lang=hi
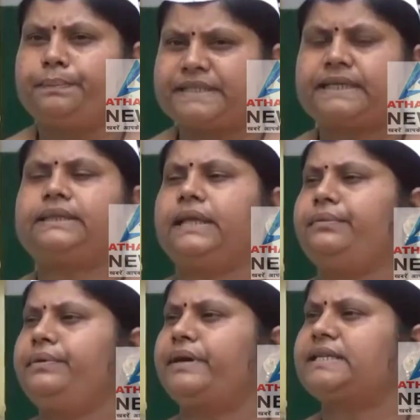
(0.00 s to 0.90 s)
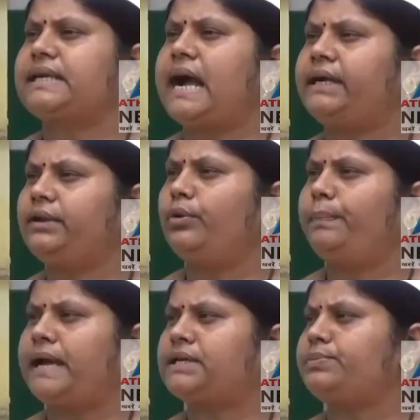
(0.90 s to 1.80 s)
पचहत्तरवीं वर्षगांठ के
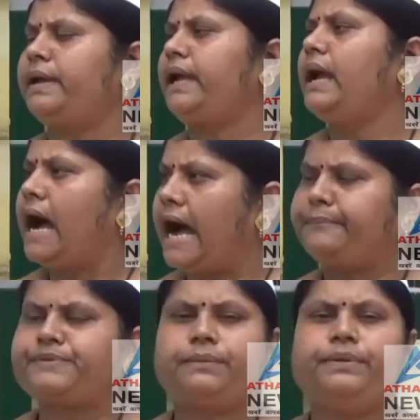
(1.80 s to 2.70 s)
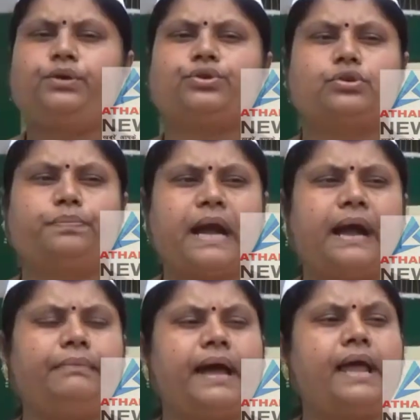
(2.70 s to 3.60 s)
उपलक्ष्य में आप सभी को
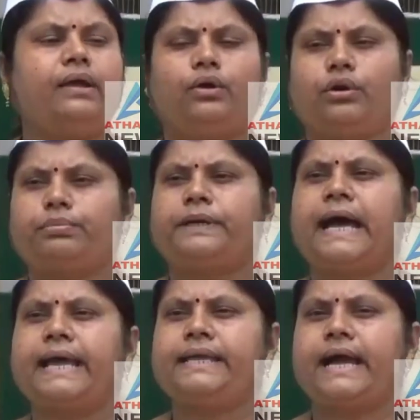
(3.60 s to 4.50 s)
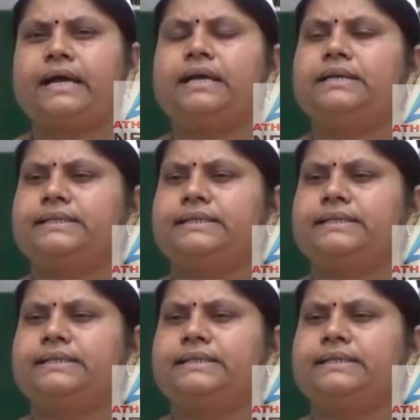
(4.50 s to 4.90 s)
शुभकामनाएं और बधाइयाँ